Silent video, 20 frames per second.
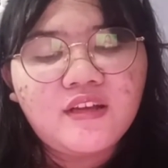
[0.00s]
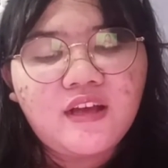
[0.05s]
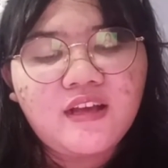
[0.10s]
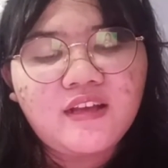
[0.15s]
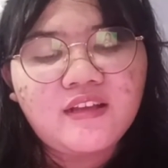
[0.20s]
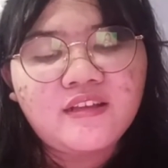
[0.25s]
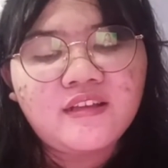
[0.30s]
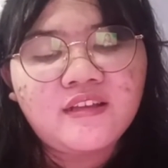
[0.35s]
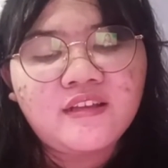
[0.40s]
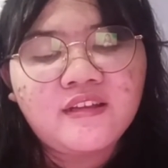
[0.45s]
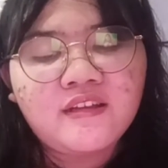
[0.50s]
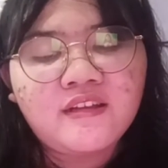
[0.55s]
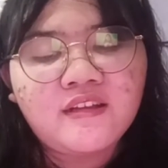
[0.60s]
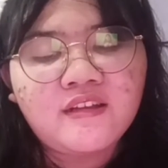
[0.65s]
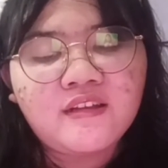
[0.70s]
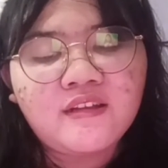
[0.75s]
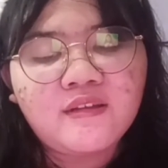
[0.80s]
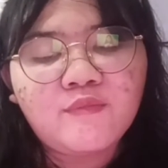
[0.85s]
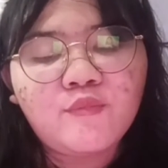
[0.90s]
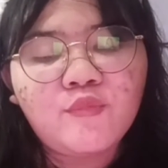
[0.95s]

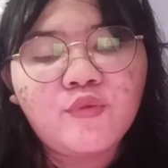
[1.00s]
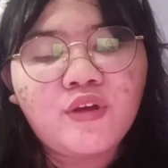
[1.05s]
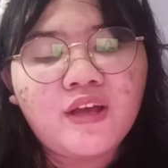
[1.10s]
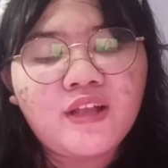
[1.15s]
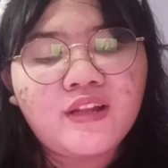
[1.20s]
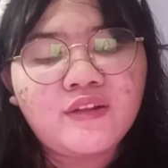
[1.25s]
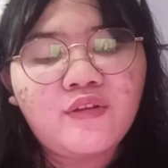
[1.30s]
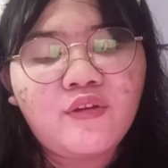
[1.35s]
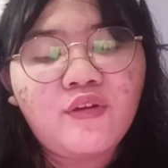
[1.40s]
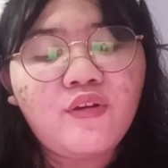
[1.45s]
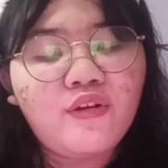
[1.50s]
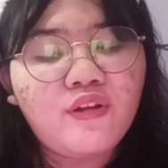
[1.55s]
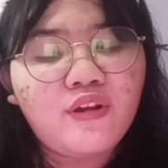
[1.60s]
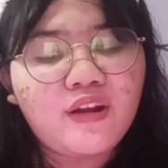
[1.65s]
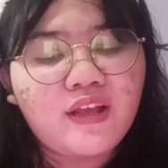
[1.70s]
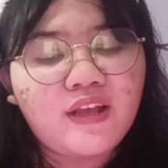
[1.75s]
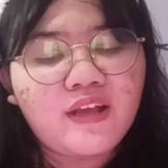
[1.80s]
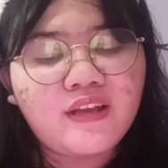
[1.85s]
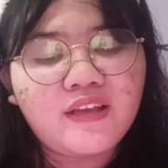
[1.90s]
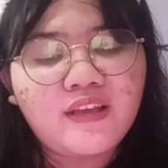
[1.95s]
uh, bukan
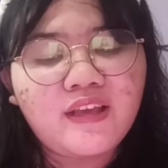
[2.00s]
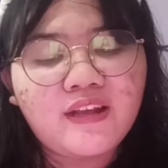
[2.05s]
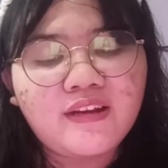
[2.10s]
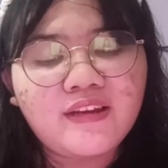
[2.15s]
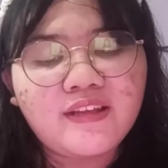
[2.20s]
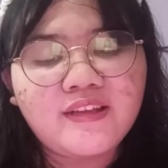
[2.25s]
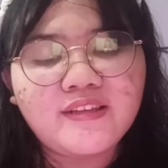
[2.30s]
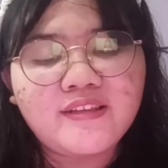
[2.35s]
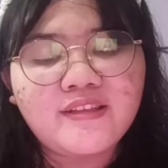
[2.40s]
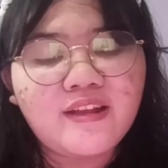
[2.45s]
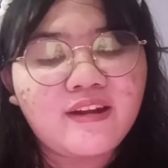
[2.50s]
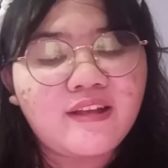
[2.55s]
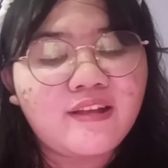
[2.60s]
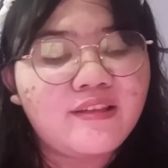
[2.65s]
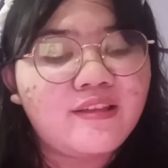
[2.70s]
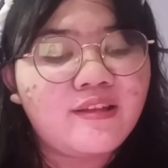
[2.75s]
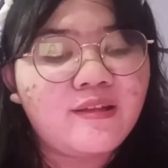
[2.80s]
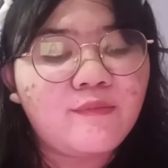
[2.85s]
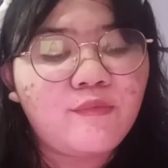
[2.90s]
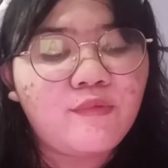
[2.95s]
orang yang
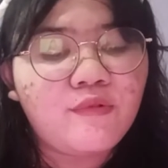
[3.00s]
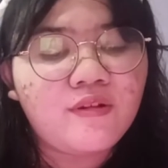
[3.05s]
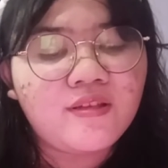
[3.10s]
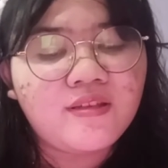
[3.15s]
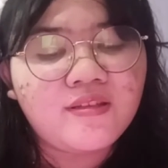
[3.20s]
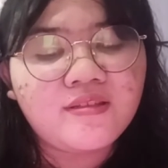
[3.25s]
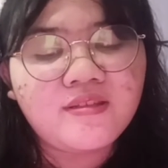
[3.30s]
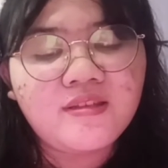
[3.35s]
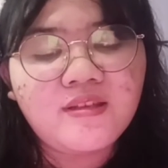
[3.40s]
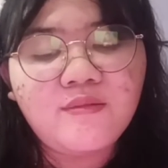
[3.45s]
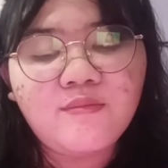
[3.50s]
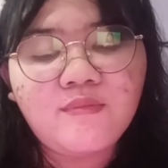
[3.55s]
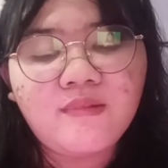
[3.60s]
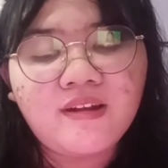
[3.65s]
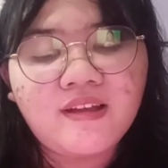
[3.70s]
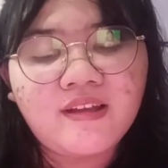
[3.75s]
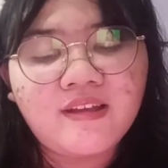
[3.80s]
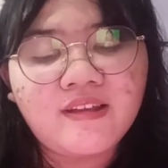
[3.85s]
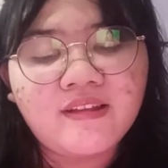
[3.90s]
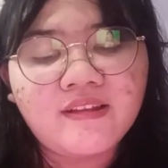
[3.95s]
dikejar-kejar polisi
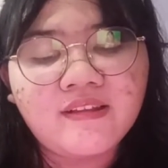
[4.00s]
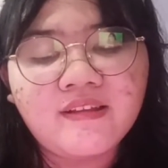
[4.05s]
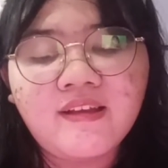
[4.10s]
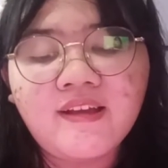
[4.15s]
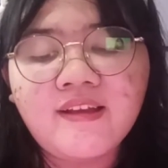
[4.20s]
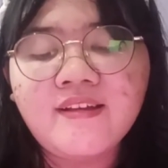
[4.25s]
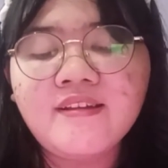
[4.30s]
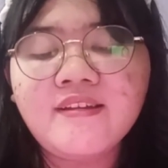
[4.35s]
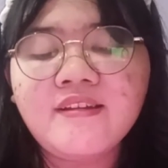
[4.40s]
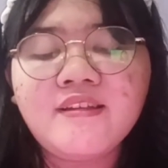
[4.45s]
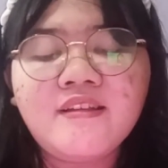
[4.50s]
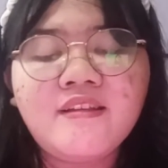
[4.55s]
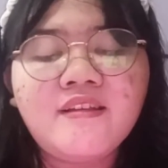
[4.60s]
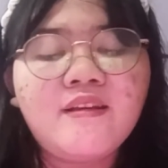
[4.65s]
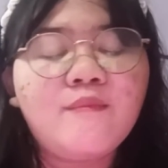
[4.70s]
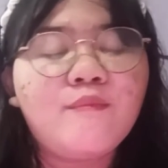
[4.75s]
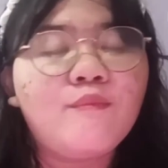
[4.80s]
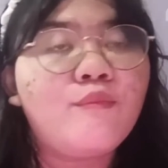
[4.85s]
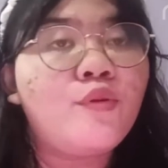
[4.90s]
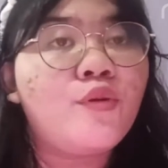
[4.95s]
melainkan
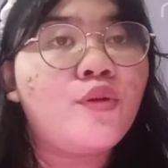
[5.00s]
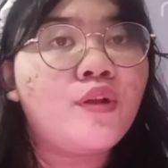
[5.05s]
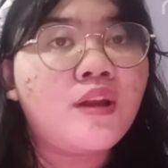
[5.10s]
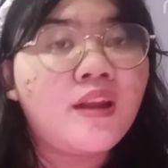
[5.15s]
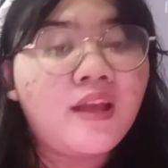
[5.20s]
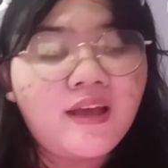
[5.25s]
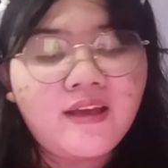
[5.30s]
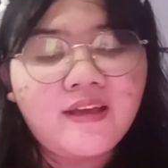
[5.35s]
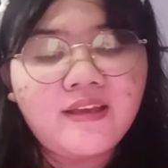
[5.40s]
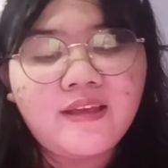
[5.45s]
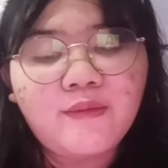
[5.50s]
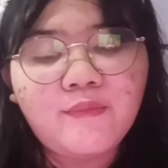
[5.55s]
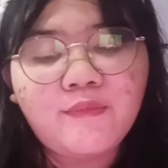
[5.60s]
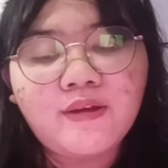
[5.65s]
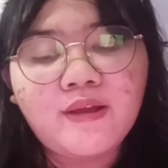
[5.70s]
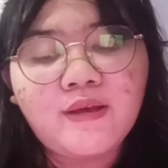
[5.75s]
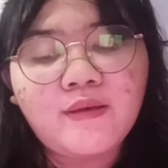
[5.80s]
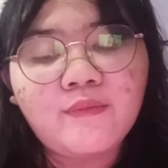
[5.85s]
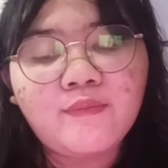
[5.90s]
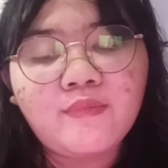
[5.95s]
bola yang
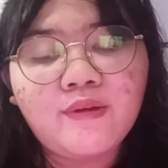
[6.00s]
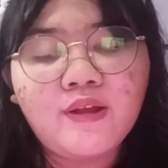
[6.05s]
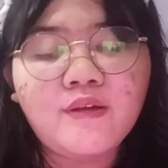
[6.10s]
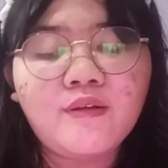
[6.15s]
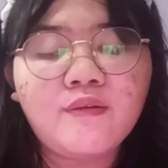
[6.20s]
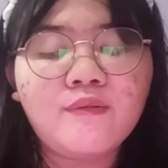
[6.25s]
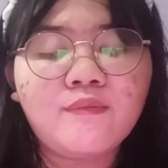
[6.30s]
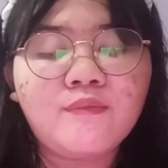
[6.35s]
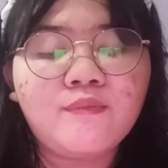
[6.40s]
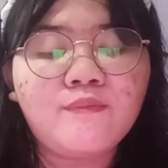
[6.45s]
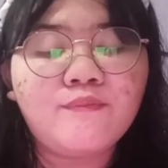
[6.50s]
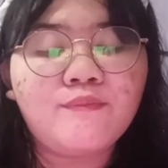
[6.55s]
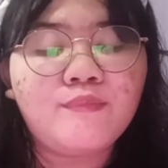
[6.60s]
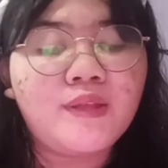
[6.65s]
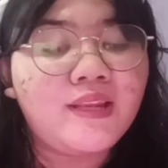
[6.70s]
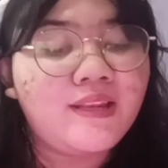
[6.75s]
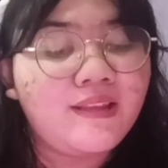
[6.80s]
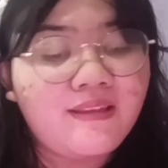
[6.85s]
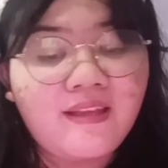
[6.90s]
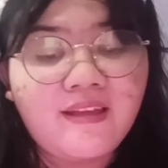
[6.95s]
menabrak
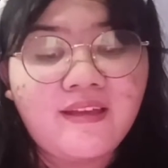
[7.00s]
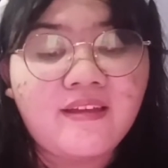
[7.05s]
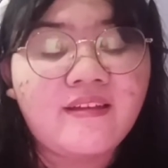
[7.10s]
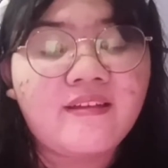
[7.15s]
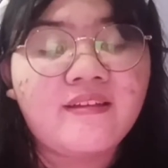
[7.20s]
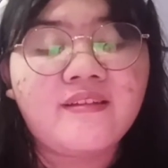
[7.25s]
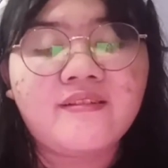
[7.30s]
pinnya